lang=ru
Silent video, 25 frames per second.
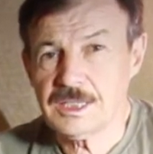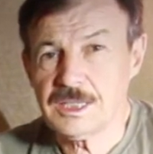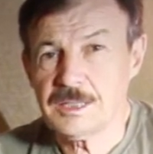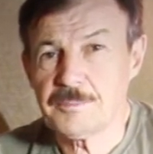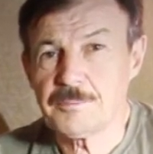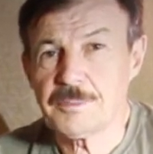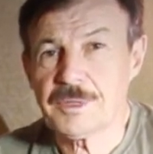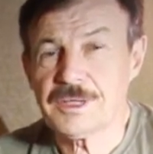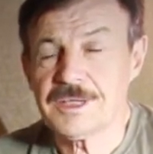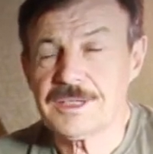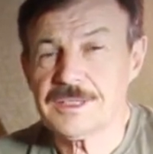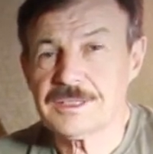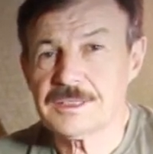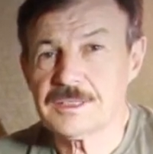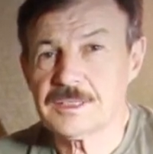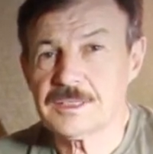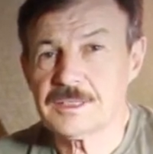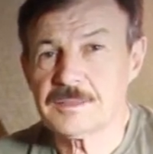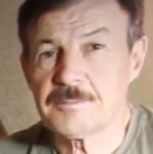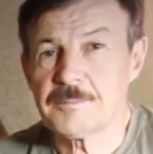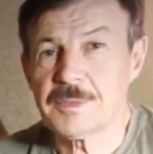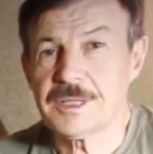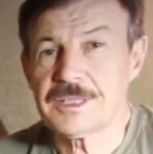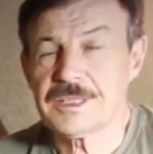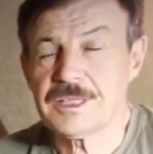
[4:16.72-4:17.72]
и
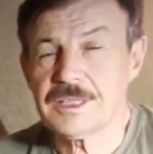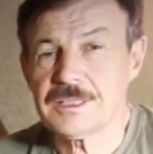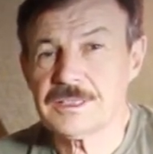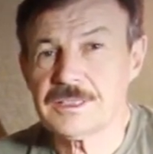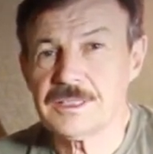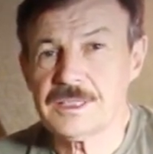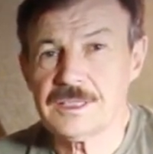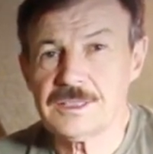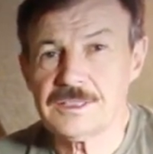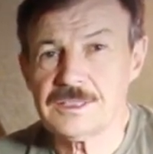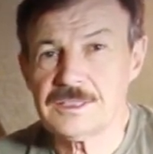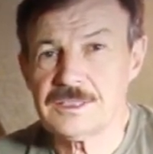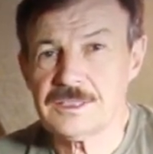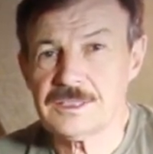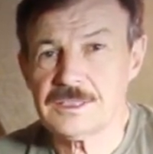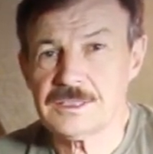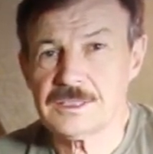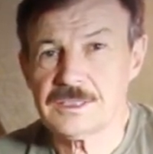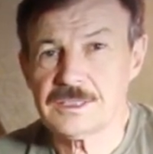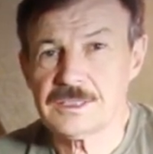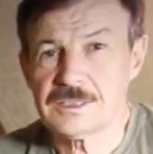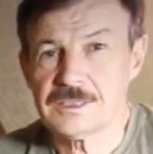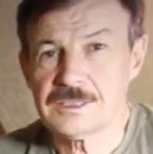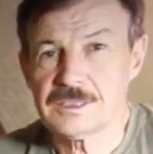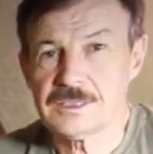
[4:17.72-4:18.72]
понятное
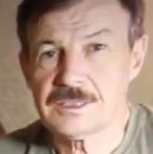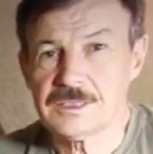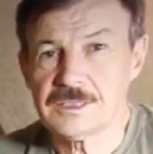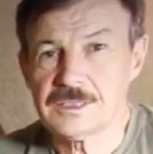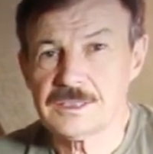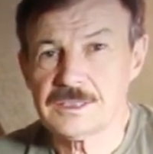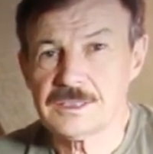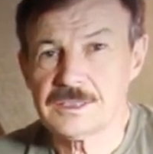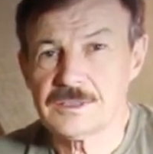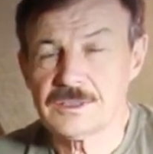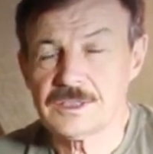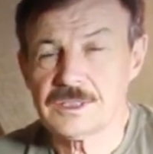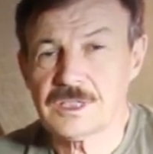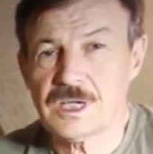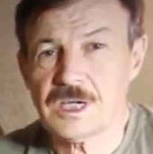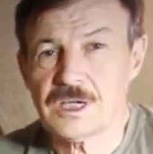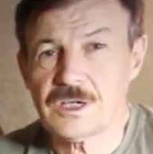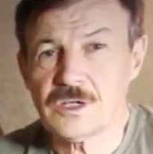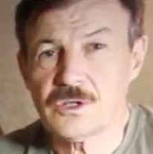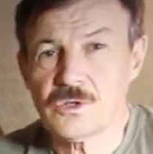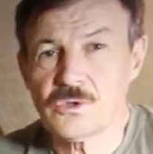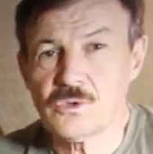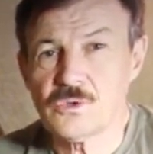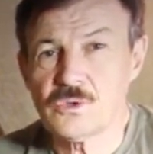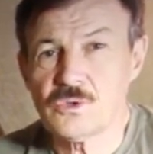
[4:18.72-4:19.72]
дело,
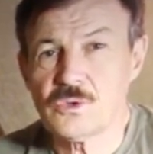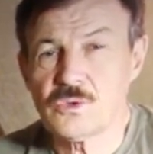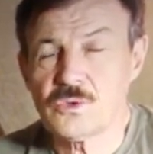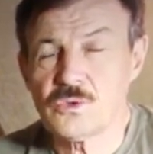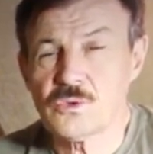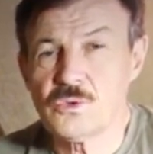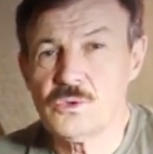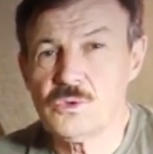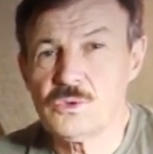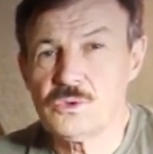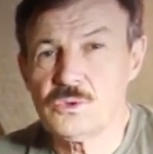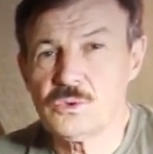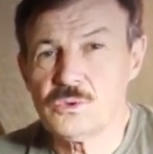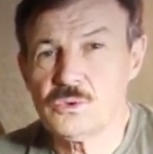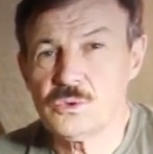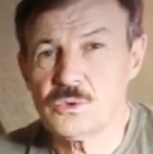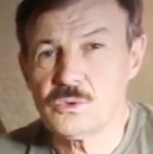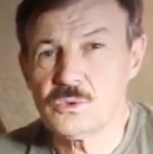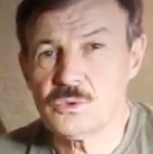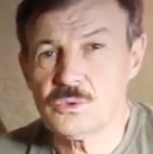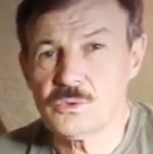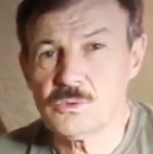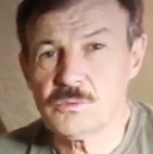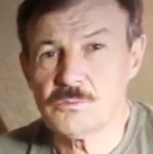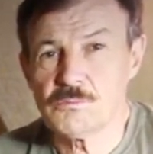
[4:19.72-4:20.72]
как
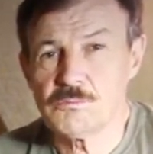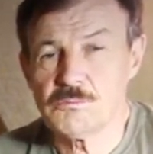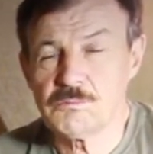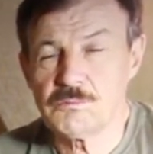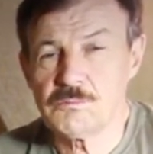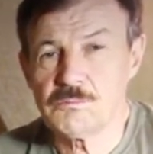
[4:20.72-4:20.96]
культуру